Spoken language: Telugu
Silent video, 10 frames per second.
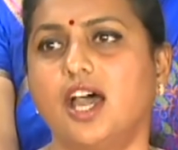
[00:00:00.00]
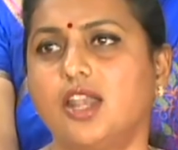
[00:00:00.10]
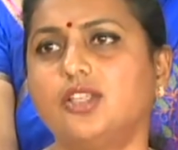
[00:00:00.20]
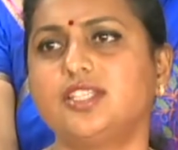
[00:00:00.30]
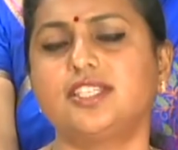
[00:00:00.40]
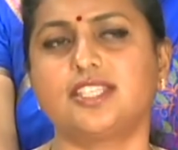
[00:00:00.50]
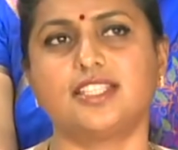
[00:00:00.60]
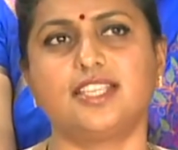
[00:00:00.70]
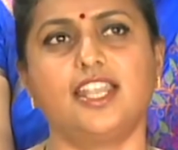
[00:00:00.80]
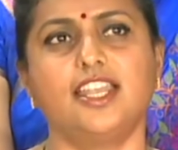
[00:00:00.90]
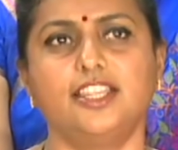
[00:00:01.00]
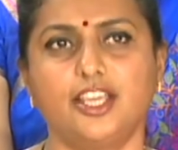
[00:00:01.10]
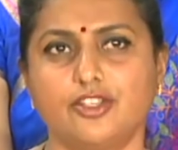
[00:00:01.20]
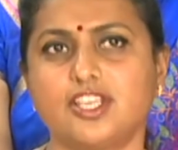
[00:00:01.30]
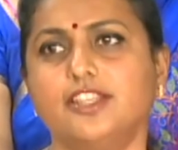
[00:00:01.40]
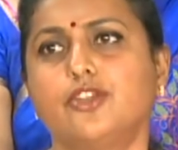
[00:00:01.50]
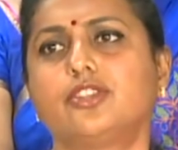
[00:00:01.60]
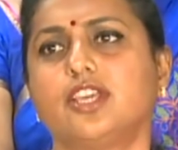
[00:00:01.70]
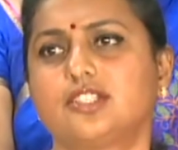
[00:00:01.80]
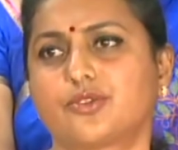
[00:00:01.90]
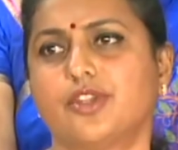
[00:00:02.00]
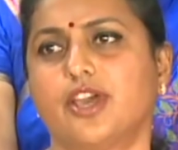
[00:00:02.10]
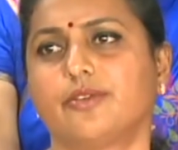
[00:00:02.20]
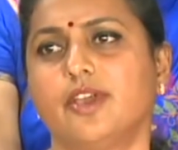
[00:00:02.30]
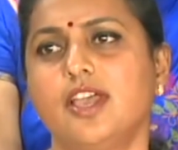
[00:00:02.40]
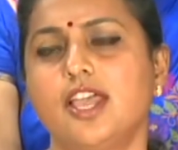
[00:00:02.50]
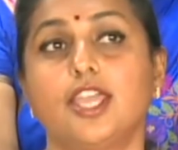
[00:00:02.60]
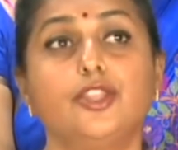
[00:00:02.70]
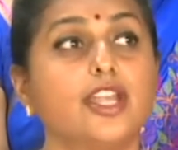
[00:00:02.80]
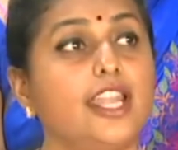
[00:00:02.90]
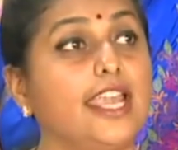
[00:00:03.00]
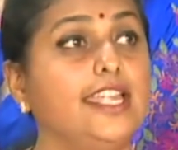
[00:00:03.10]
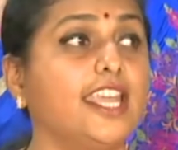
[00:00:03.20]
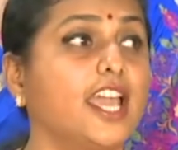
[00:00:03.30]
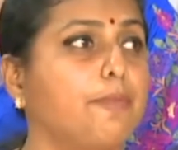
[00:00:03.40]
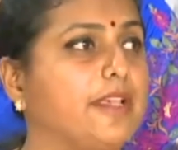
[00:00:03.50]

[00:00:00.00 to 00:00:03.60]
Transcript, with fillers: ఆలోచన చేశాడనేది ఈరోజు అందరూ తెలుసుకున్నారు ఎందుకంటే ఎన్టీఆర్